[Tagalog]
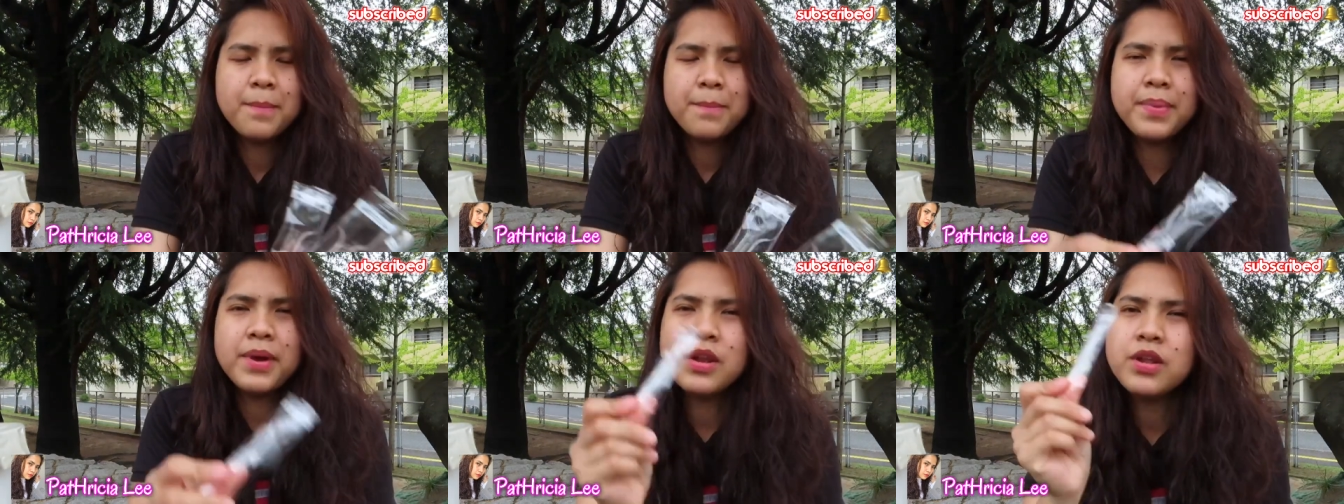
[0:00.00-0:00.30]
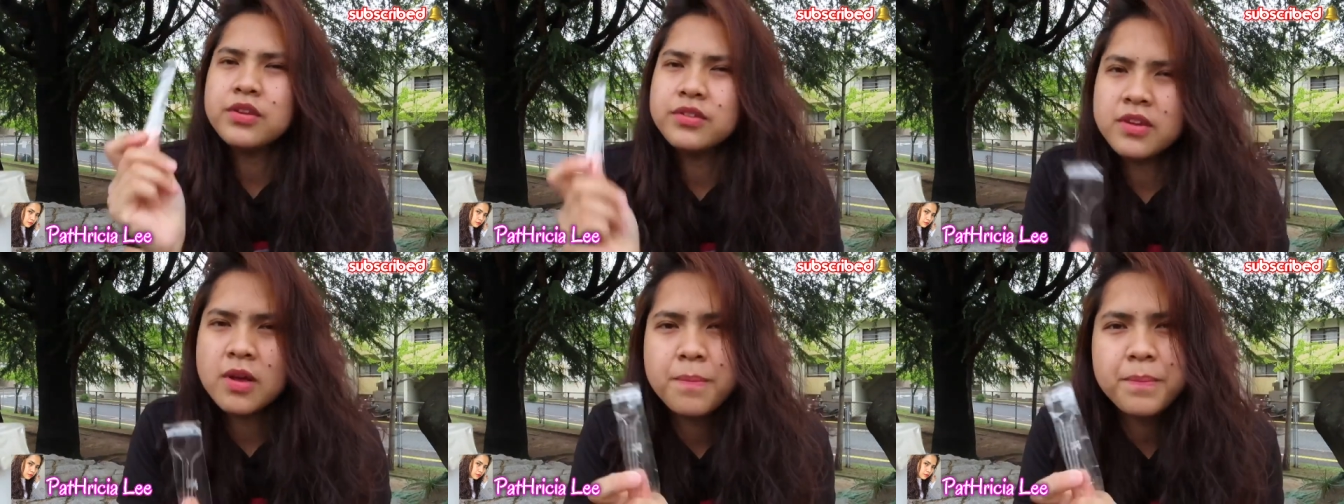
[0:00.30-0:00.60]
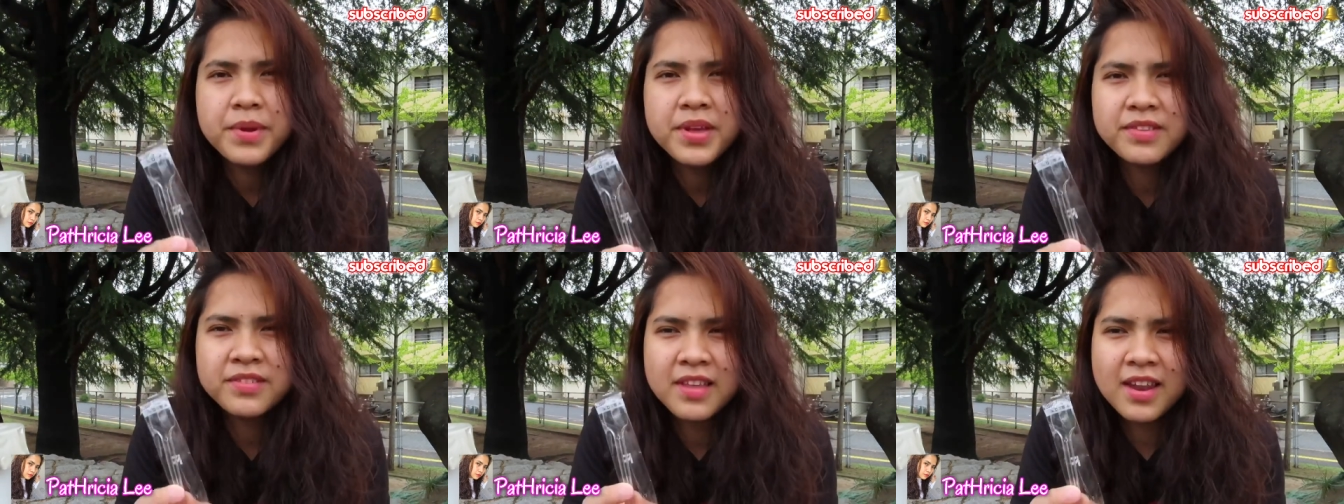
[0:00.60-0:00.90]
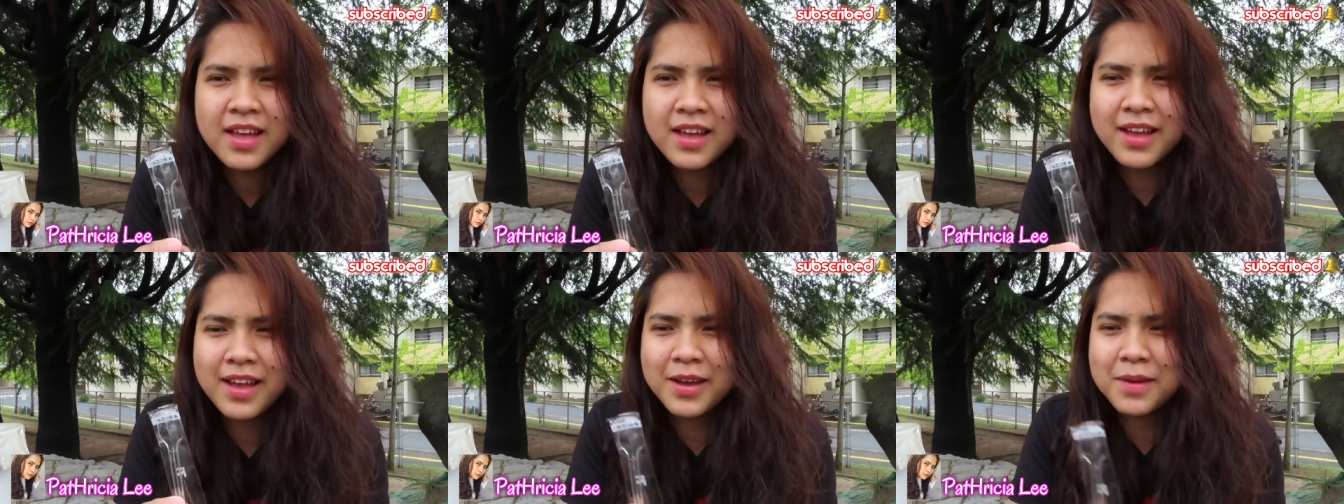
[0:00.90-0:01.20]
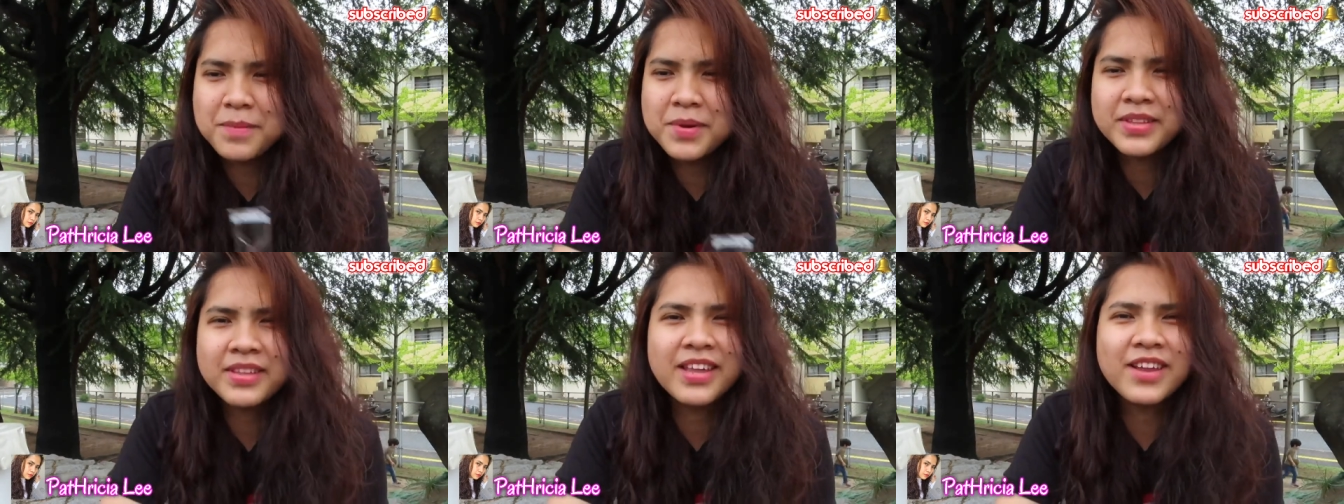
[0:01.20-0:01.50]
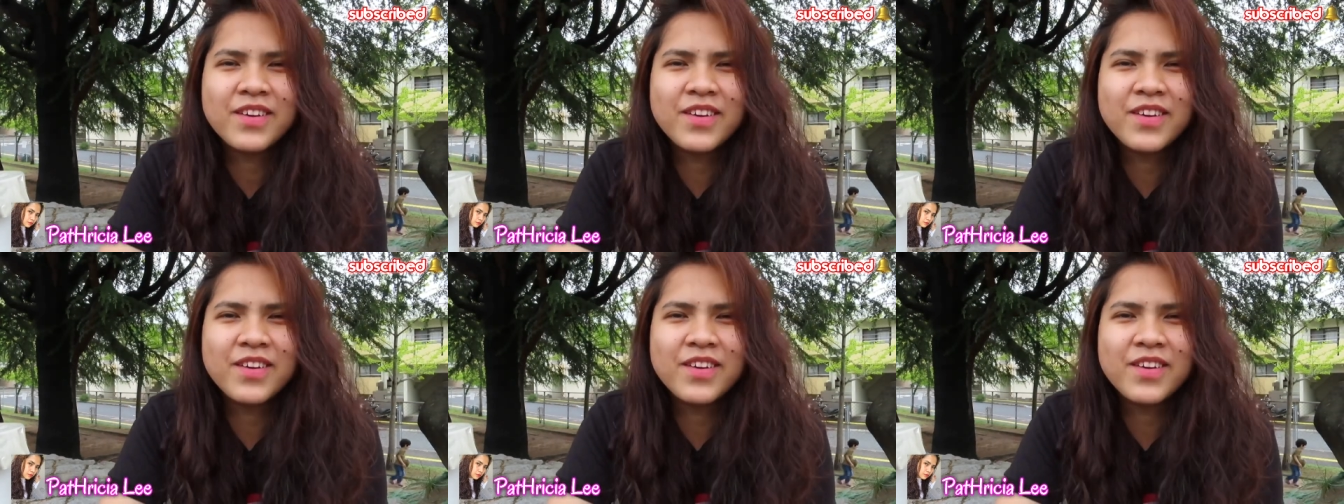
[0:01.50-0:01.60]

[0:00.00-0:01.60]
Pero siyempre, isa lang gagamitin ko.